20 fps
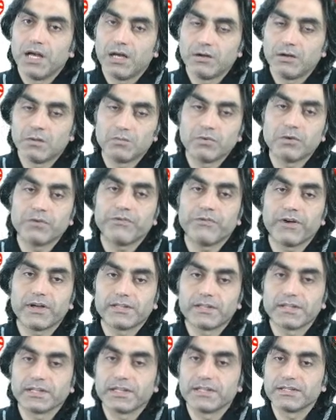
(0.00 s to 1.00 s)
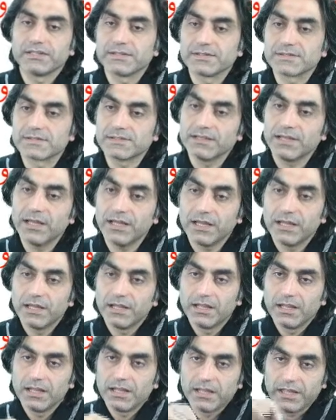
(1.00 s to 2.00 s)
Ama bu ifade kendisine
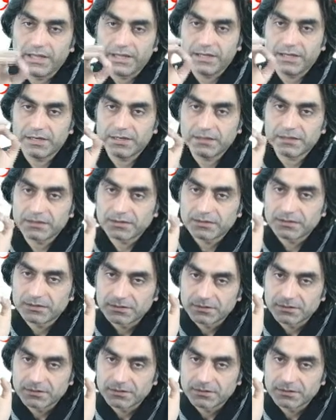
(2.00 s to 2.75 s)
eğer